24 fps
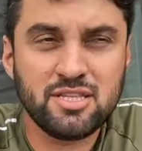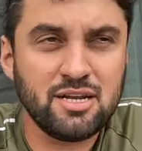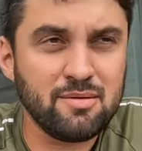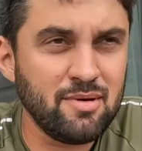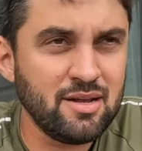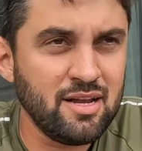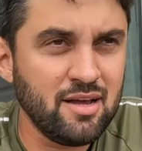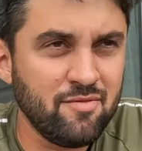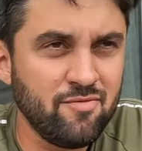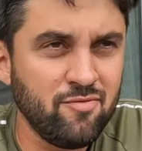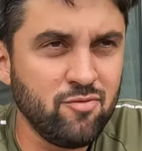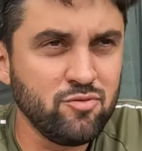
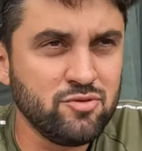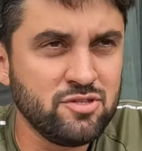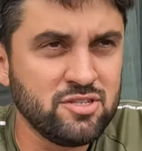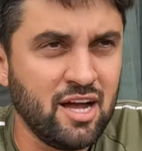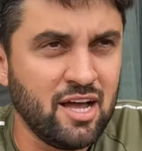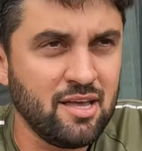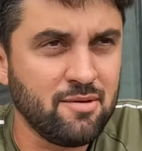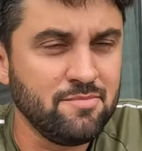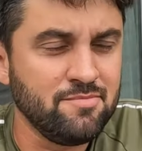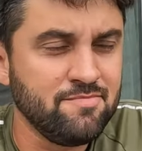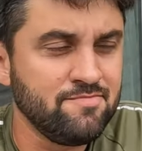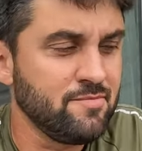trabalhar full
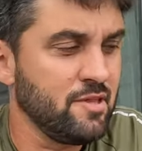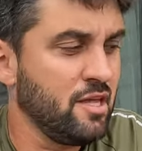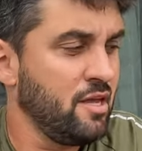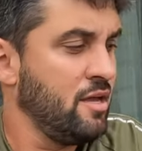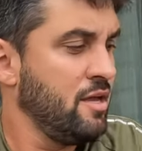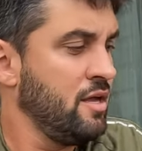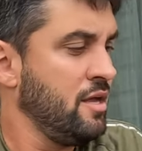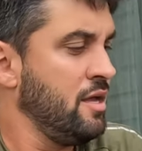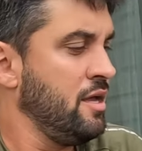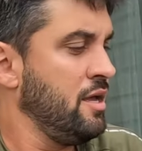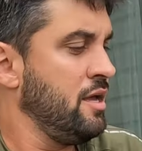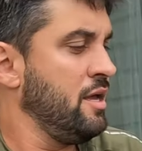time.
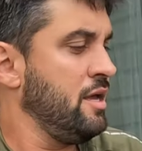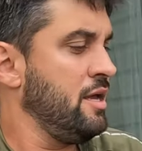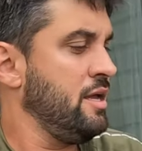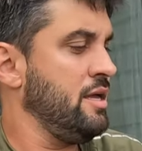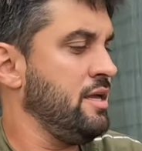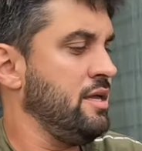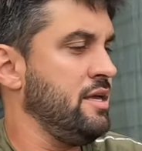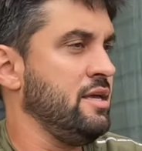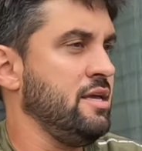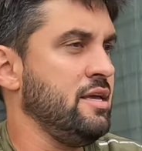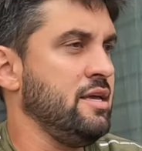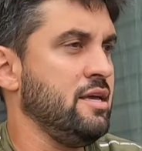
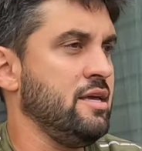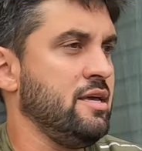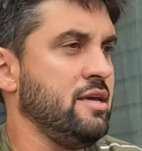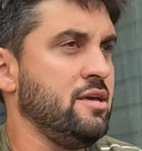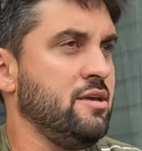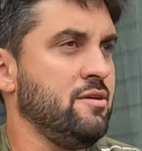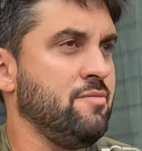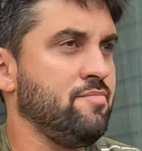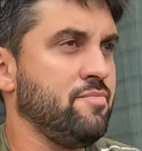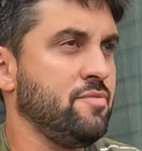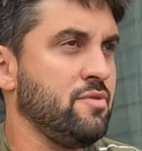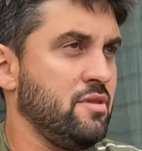
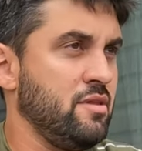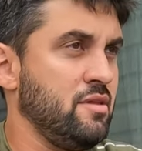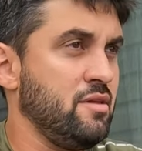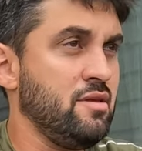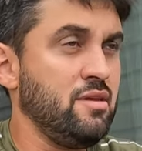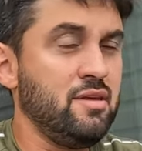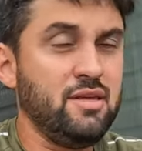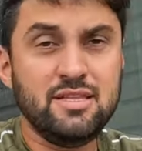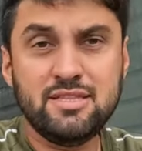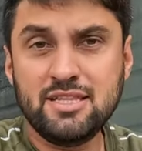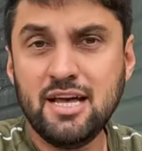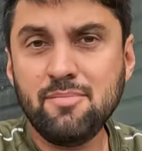E,
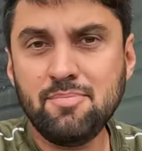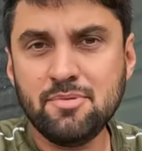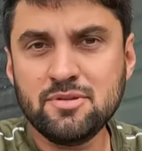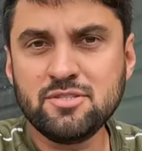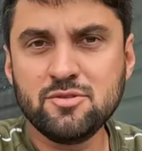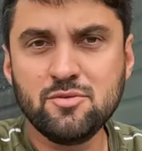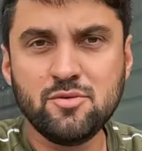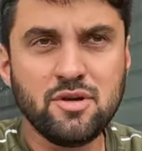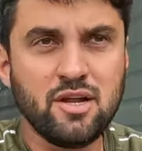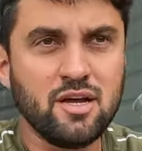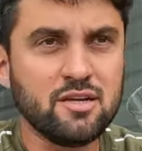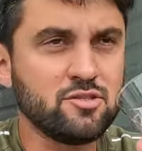e dá para
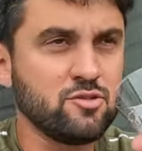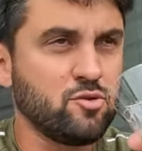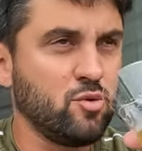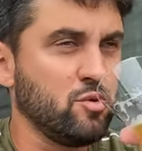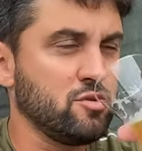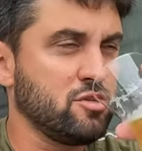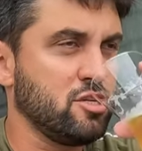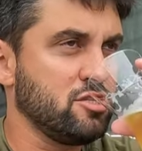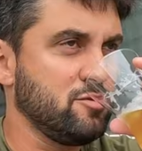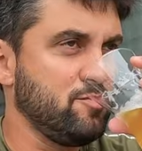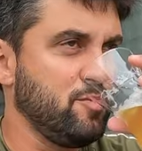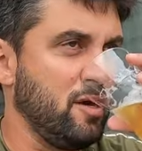segurar as contas